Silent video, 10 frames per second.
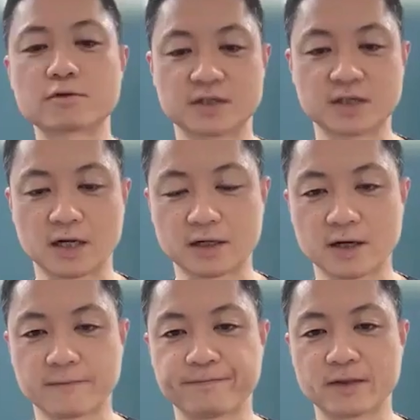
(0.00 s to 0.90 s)
治す力
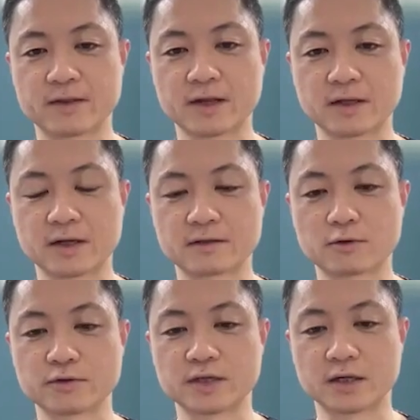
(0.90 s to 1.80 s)
で、え
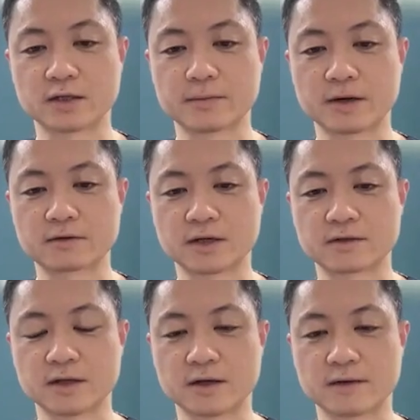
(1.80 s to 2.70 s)
閉じて狭くなっ
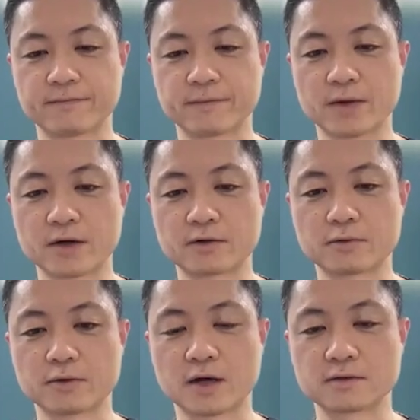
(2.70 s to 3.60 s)
て場合によっ
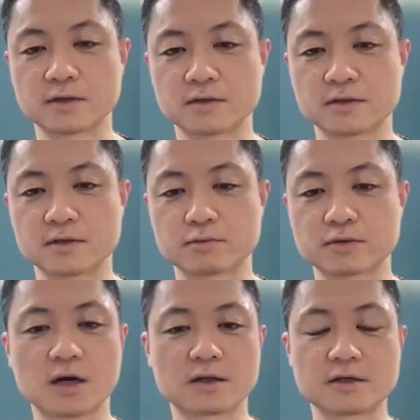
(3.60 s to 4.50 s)
ては完全に
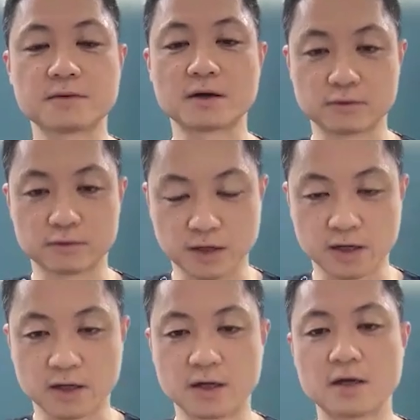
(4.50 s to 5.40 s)
塞がってしまうん
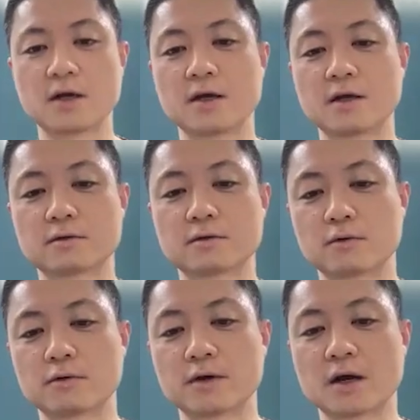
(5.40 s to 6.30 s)
で、そ
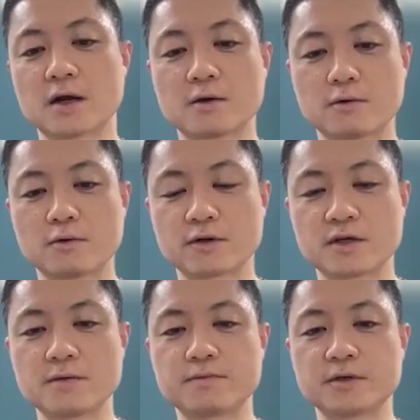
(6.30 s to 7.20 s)
の穴を
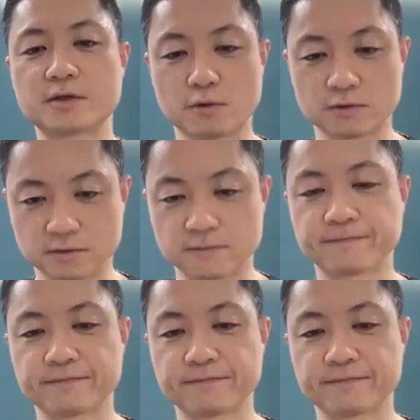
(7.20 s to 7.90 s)
キープしておく、